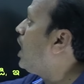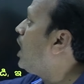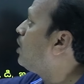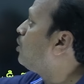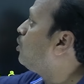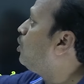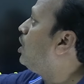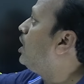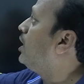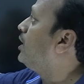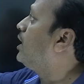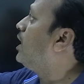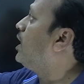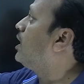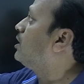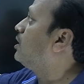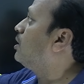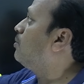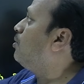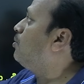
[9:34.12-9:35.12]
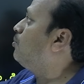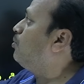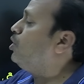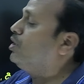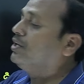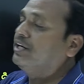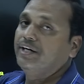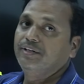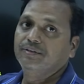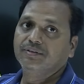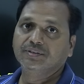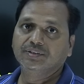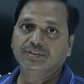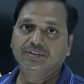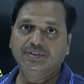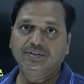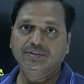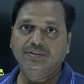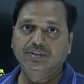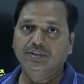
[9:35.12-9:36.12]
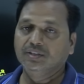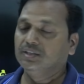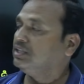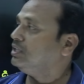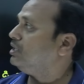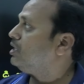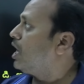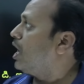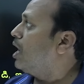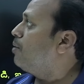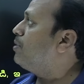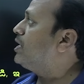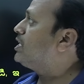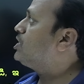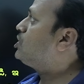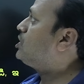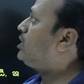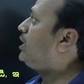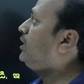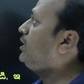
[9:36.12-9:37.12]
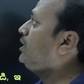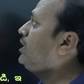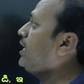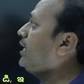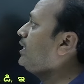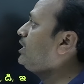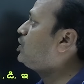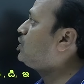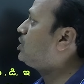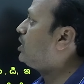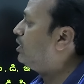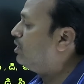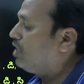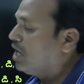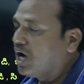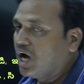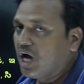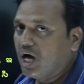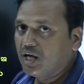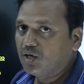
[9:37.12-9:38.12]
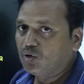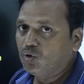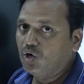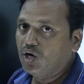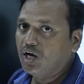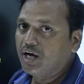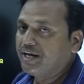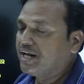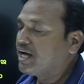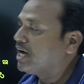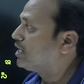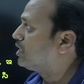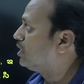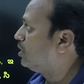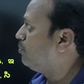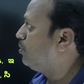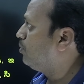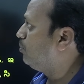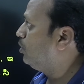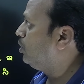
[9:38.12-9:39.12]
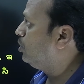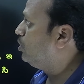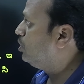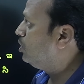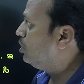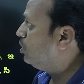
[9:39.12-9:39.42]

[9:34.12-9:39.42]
ఆరోహణ క్రమంలో అన్నాడు అమర్చండి అని ఇచ్చాడు ఆరోహణ క్రమంలో